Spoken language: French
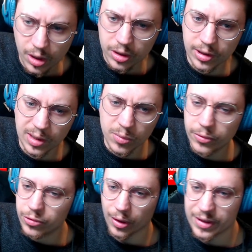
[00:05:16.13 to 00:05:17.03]
il y a des buffs
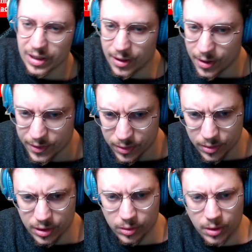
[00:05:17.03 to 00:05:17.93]
sur Silas,
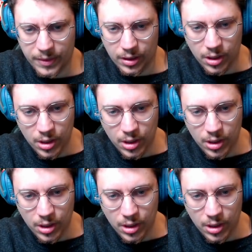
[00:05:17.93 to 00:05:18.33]
des trucs comme ça.